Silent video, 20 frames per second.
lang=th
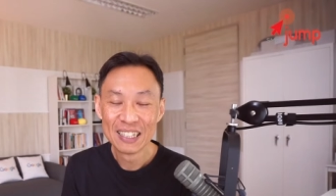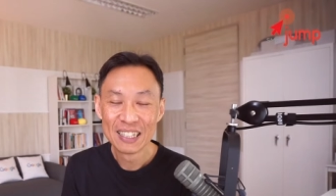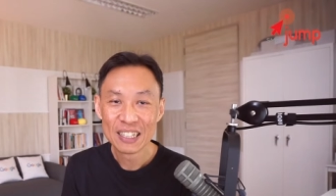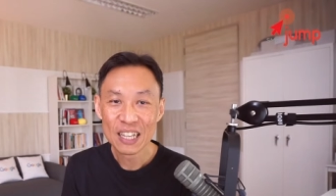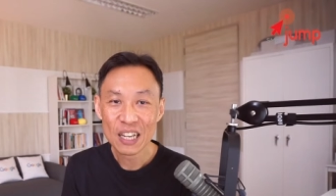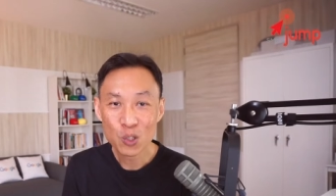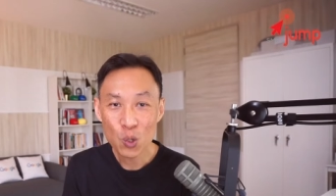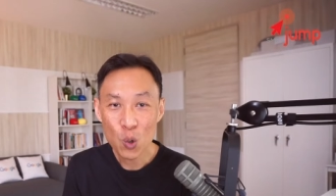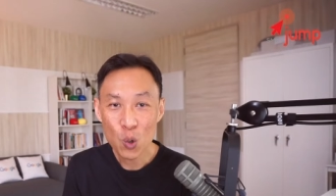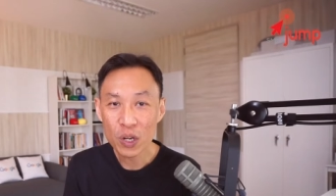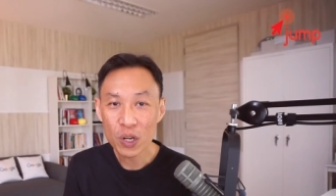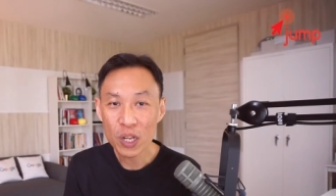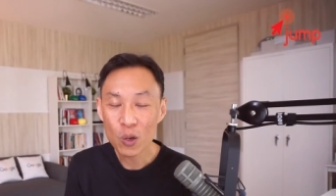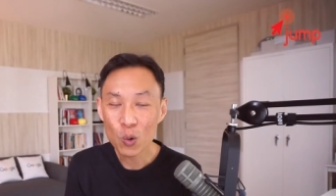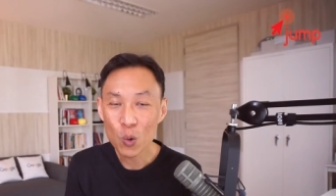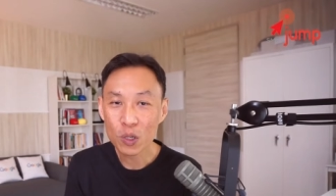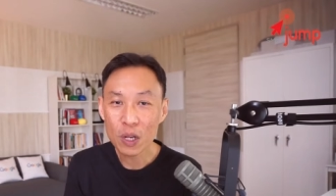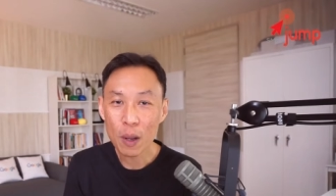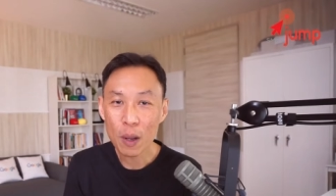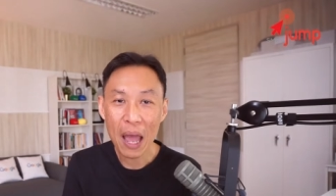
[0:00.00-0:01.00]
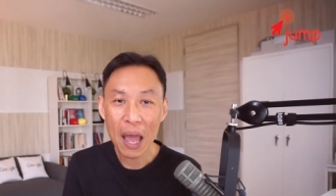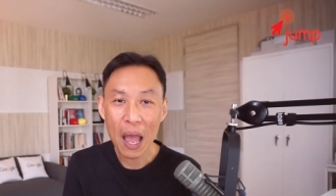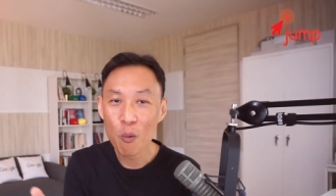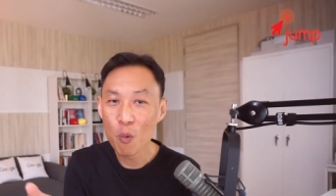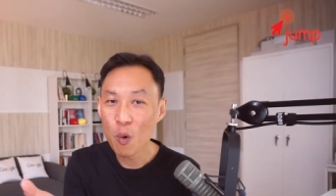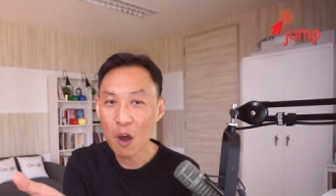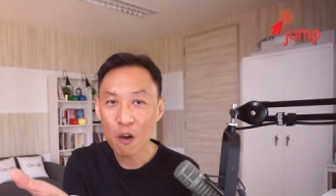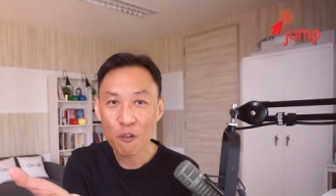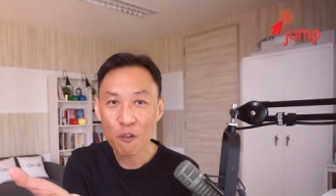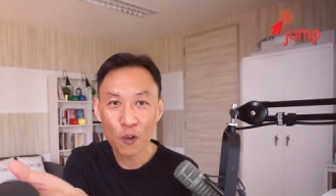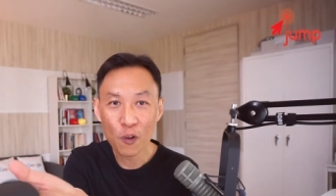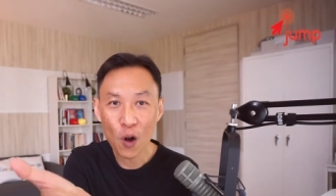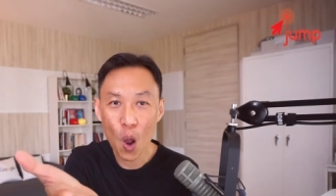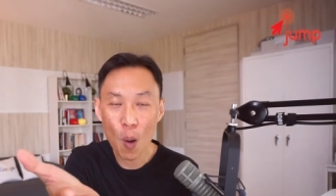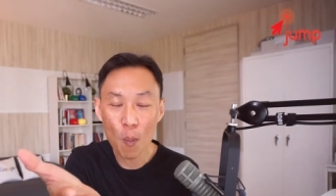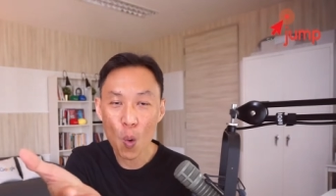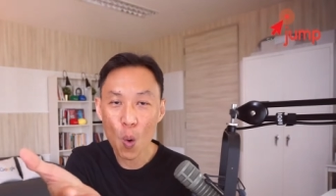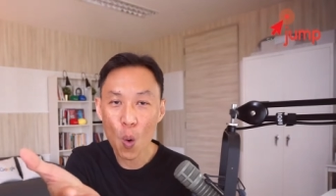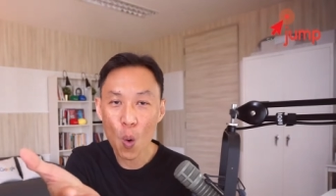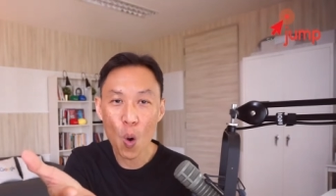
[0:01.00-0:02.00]
ถ้าช่วงนี้คุณกำลัง work
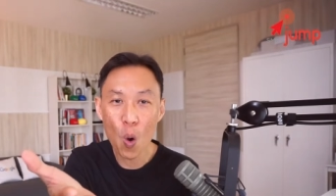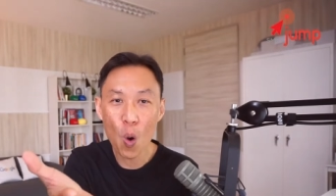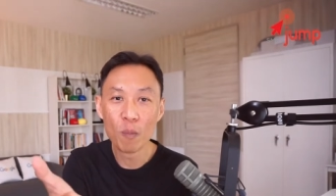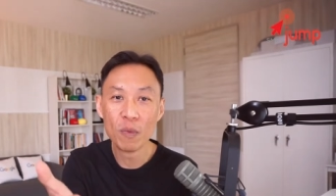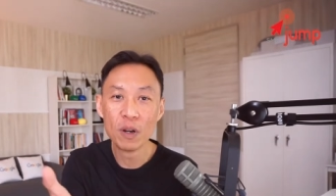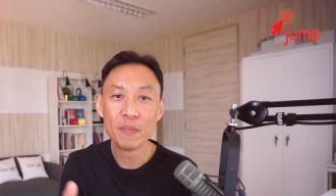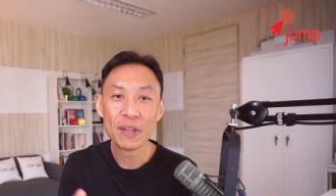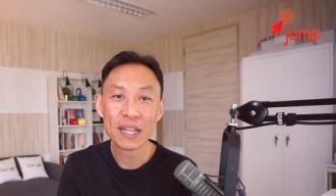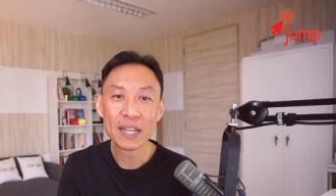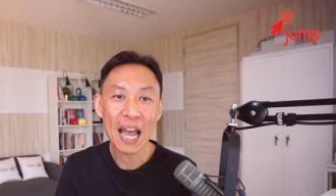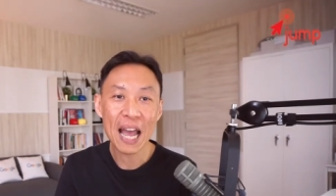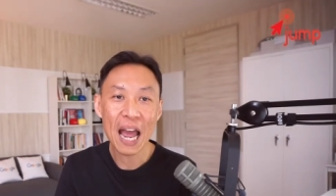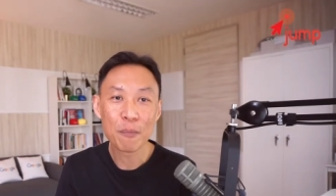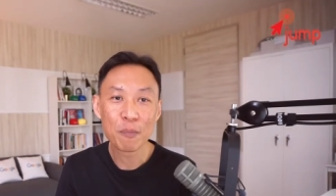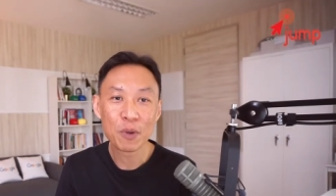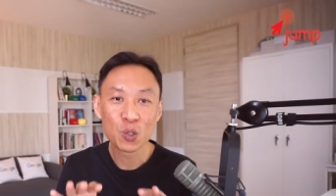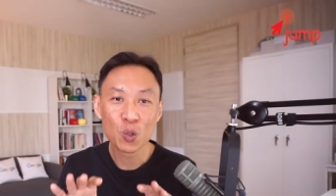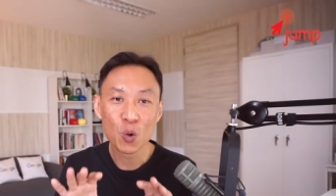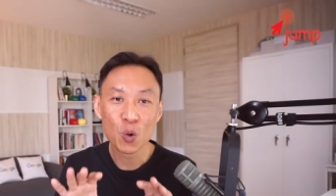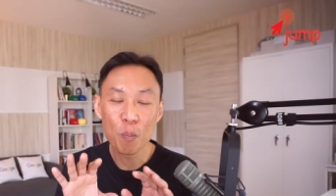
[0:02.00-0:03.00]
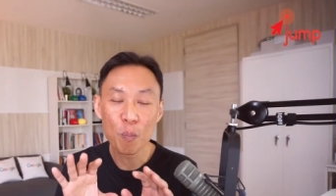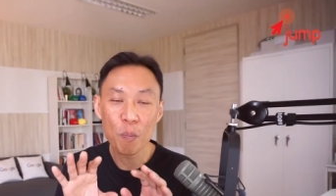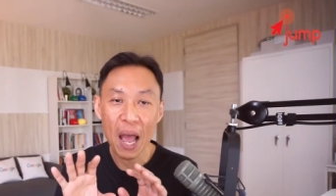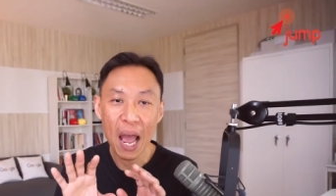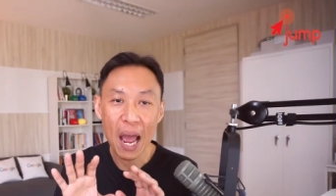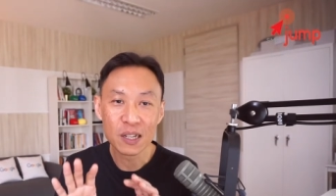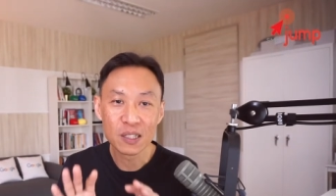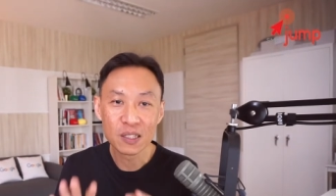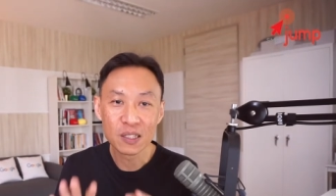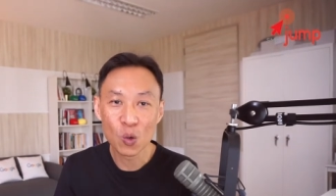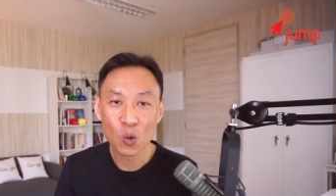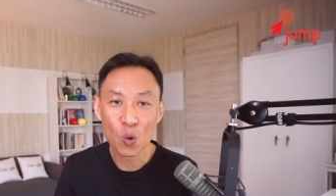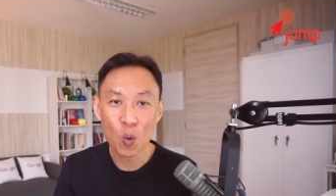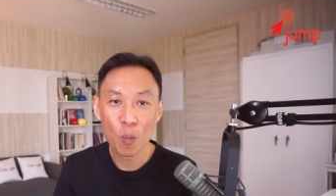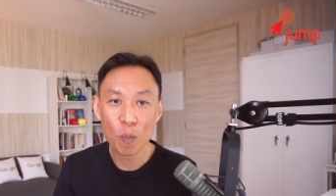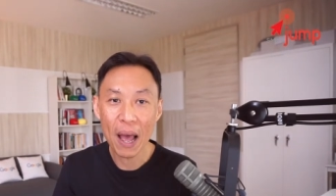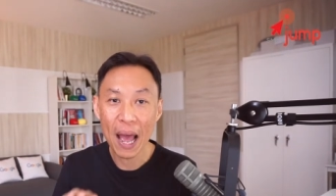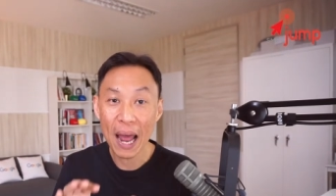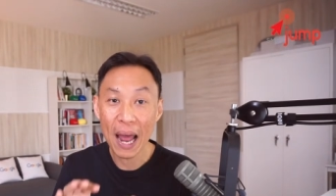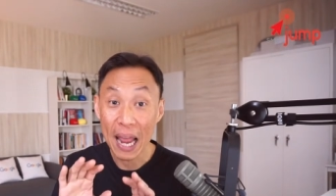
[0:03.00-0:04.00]
from home หรือมีการประชุมผ่าน
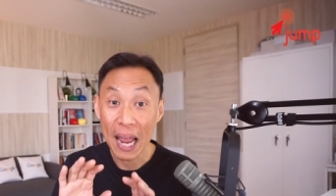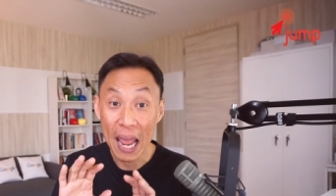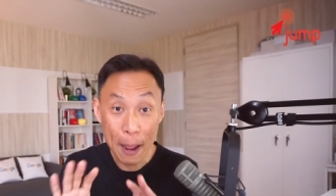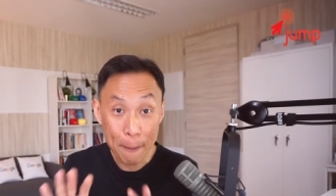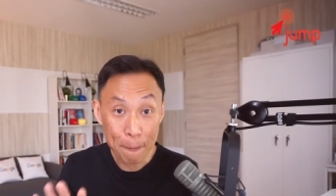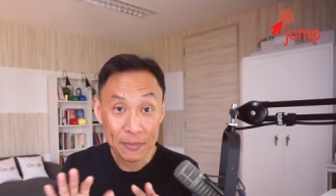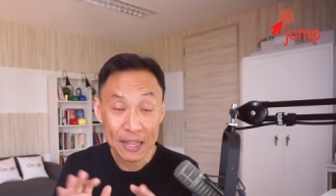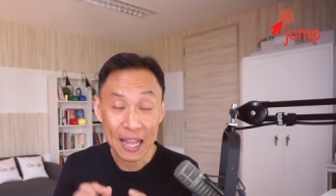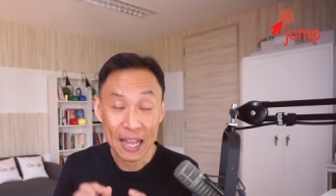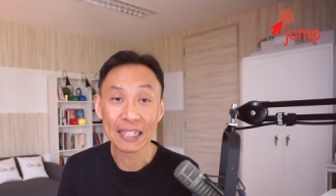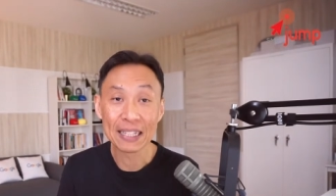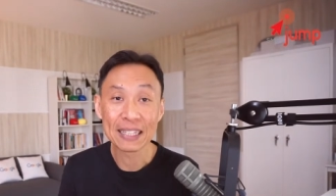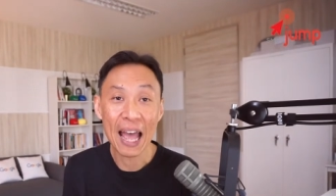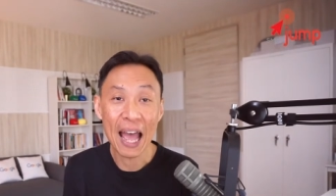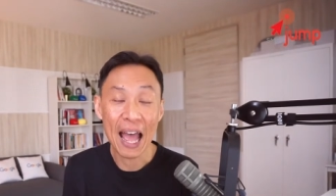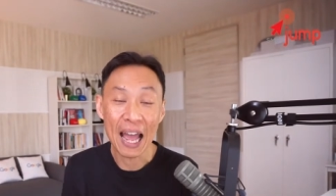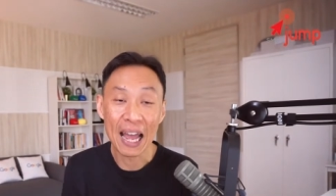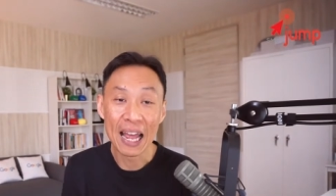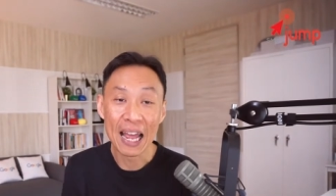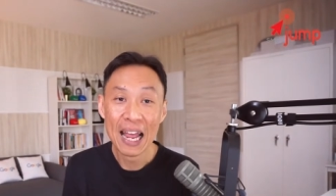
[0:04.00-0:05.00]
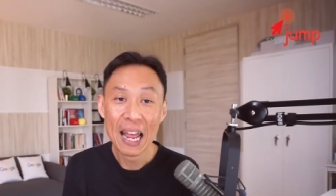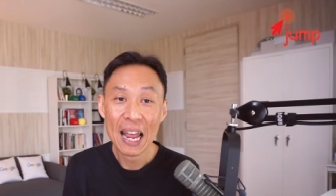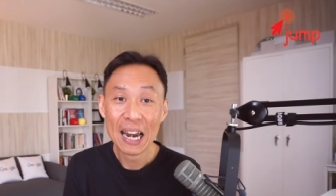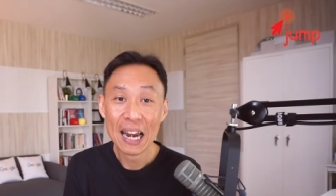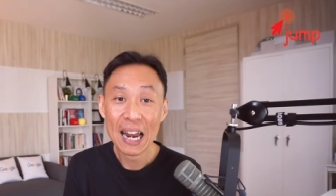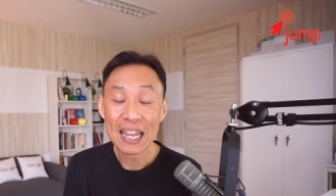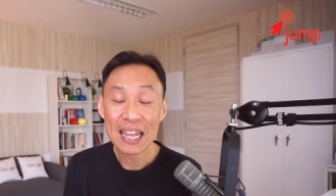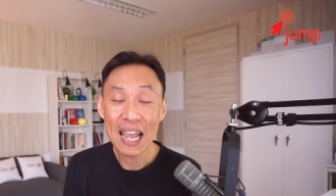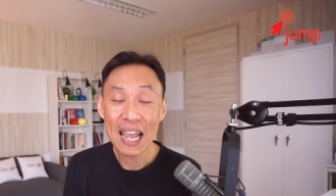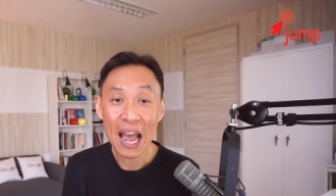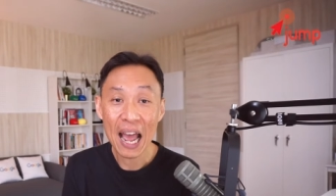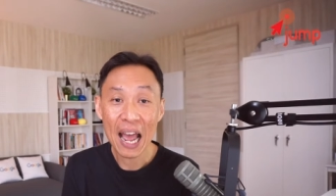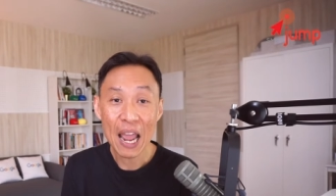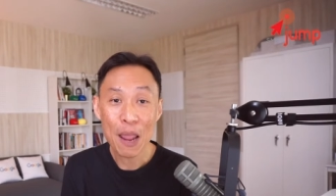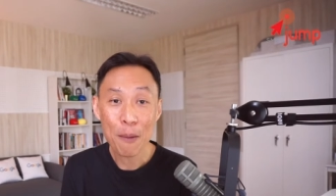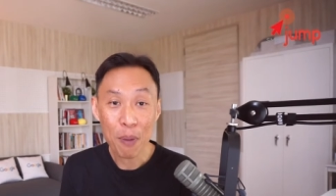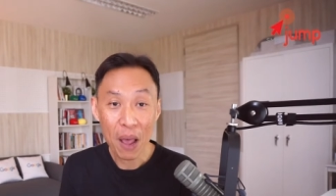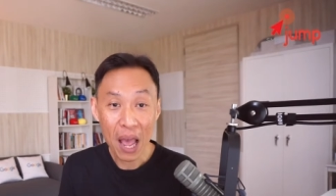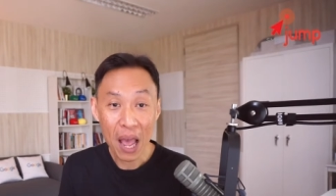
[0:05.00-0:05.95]
Zoom ผ่านแอปต่างๆและอยากให้